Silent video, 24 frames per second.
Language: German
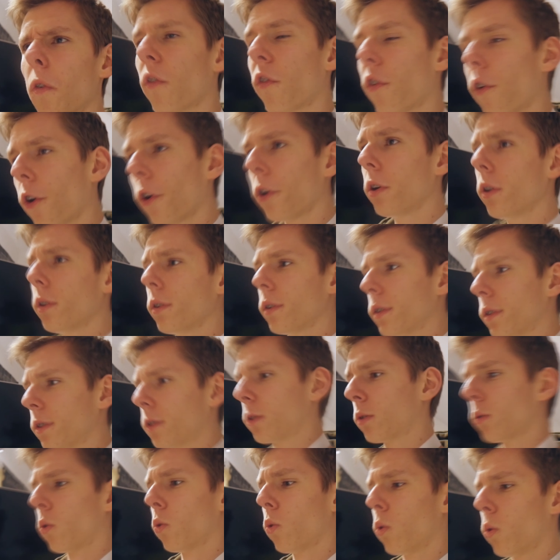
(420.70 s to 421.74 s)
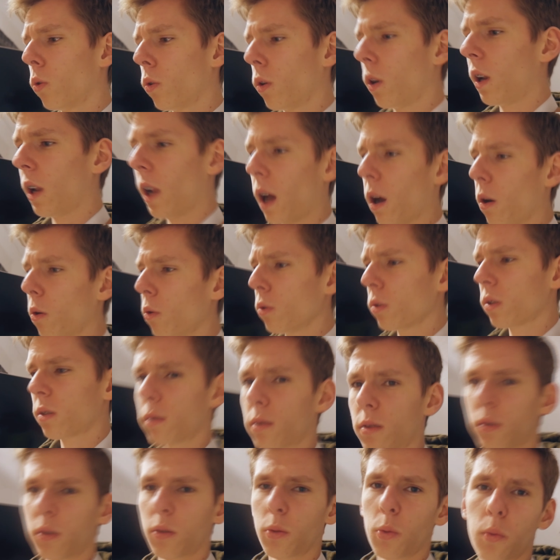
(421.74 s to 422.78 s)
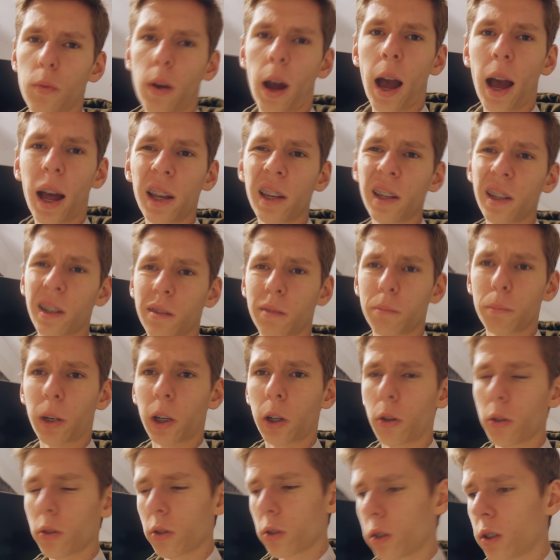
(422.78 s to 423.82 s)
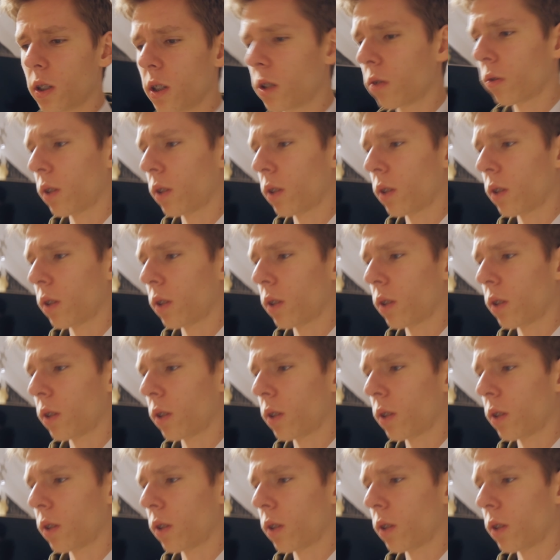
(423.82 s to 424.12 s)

voll, so laut, so hallig, man konnte sich nicht